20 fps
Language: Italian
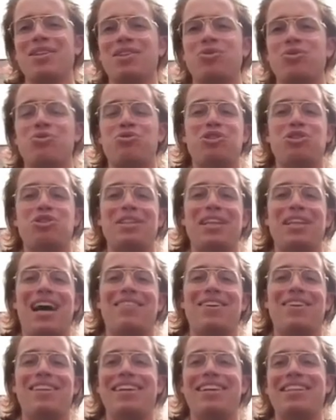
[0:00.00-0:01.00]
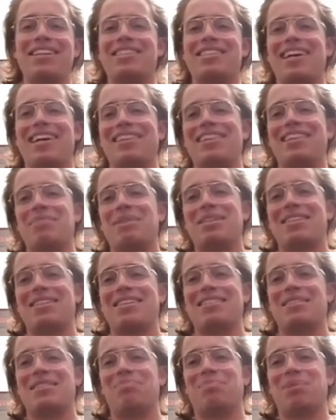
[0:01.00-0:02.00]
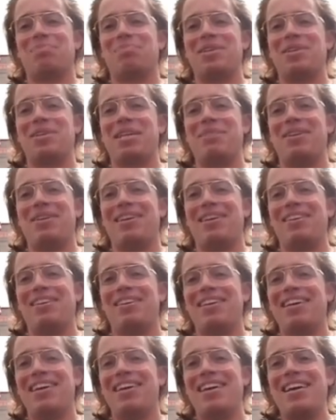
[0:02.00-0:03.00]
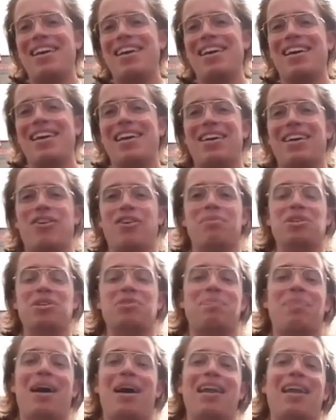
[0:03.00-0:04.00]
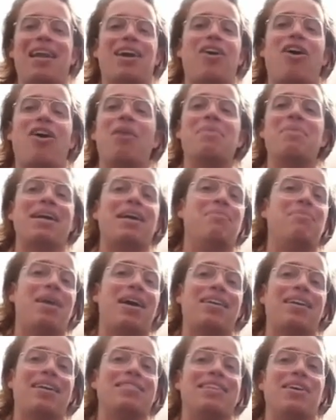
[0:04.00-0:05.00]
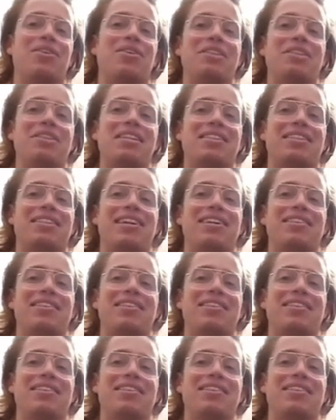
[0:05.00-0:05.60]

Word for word: cucinava delle ricette abbastanza improponibili e come spalla comica barra antagonista in